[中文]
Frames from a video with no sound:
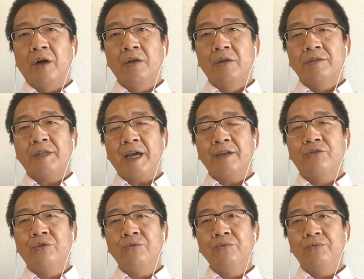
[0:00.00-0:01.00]
在
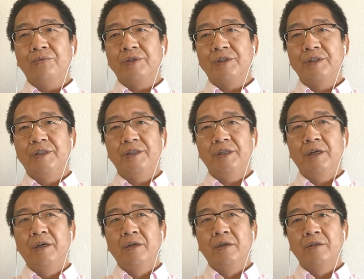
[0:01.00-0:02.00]
中古时期
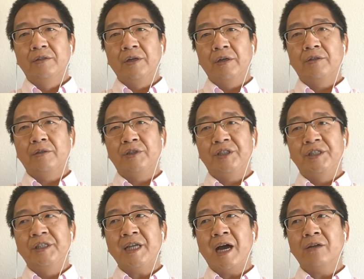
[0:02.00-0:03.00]
就
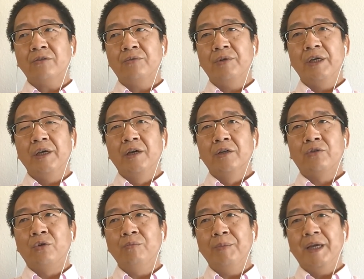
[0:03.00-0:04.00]
即将对
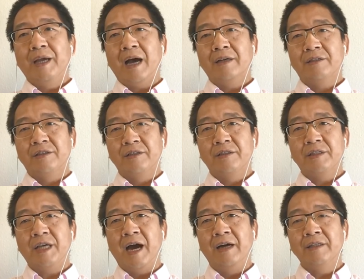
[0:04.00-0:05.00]
东北亚实施
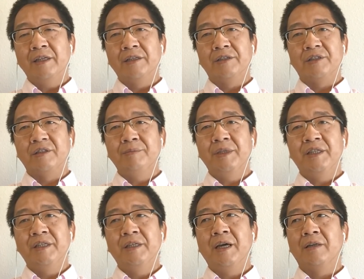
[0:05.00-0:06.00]
强烈的殖民
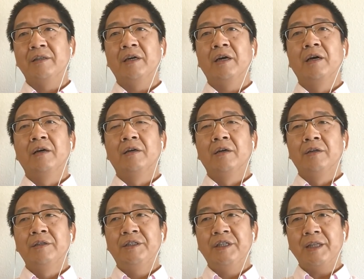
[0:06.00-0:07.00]
影响的
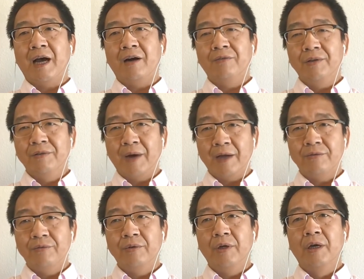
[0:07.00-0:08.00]
伊朗文化
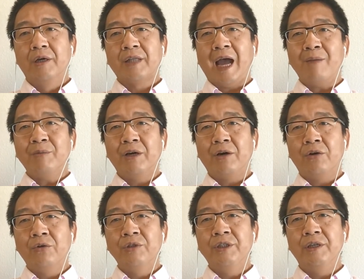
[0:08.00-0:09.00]
区。他们的
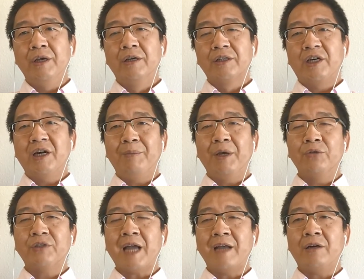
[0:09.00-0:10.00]
后裔特别
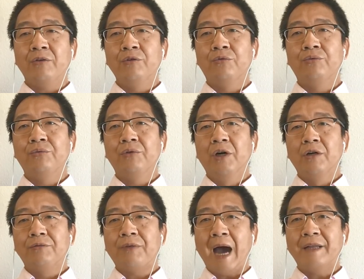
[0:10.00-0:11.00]
擅长于出
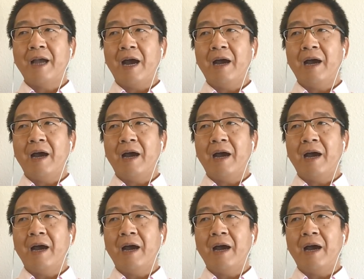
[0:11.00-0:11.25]
发家